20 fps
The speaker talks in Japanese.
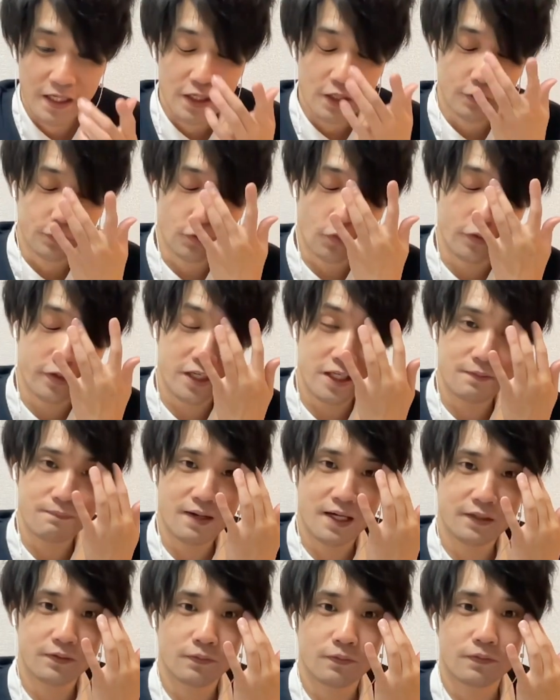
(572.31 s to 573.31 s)
時
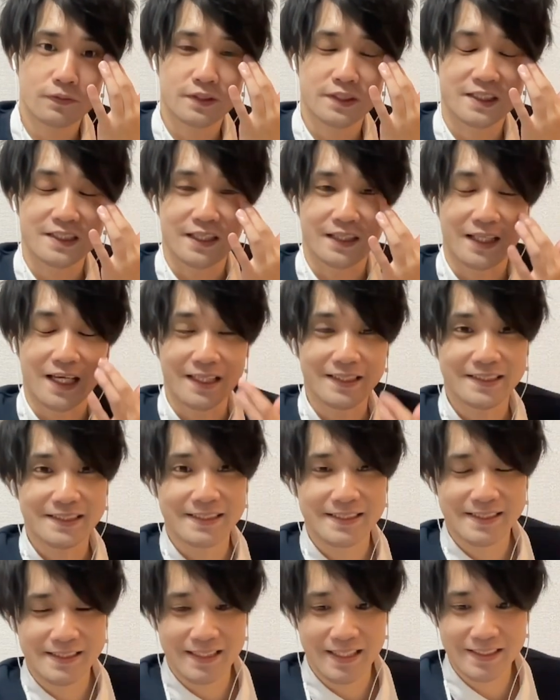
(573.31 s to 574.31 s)
魔導士や、懐
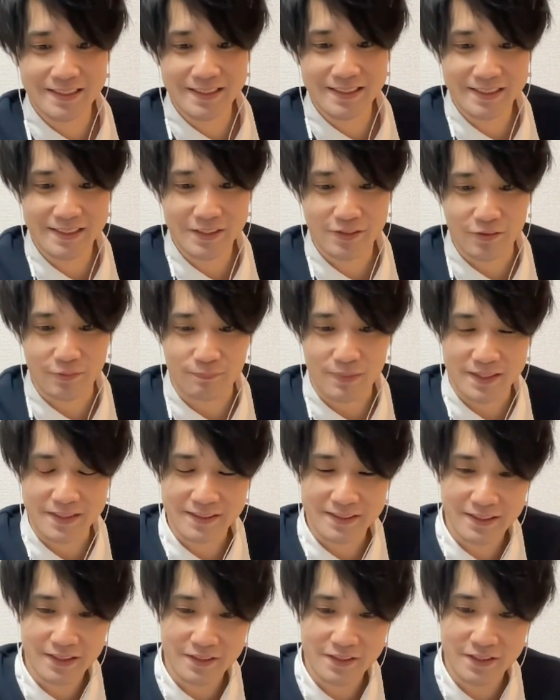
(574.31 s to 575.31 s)
かしい。これめ
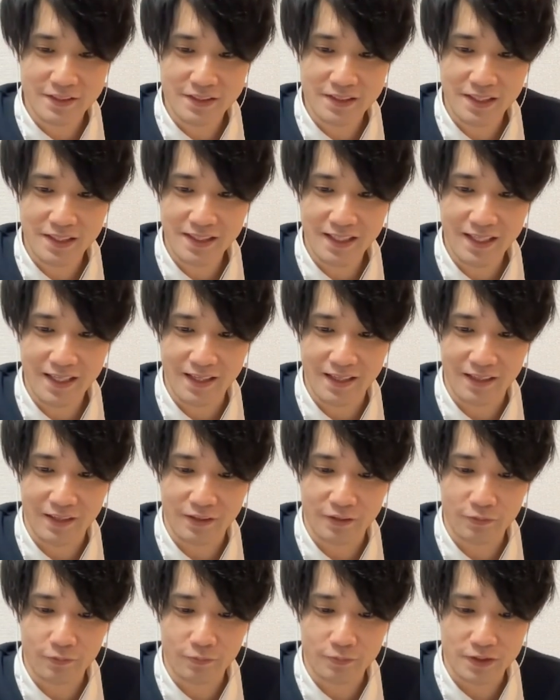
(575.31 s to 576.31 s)
ちゃくちゃね、
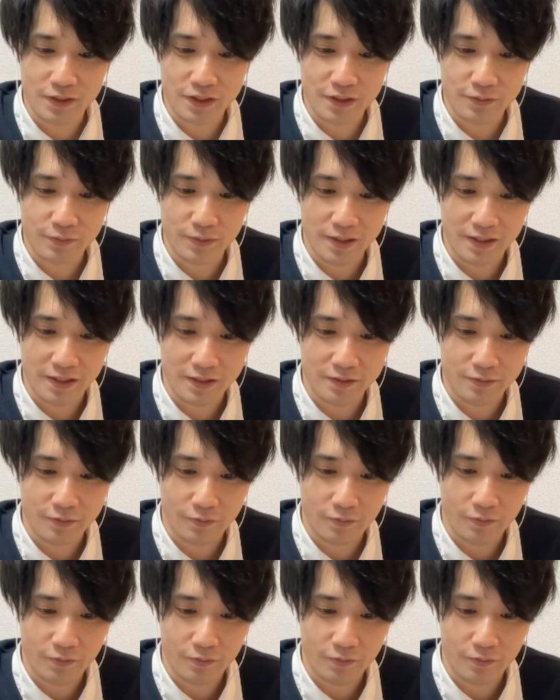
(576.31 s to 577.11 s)
当時貴重やったんすよ。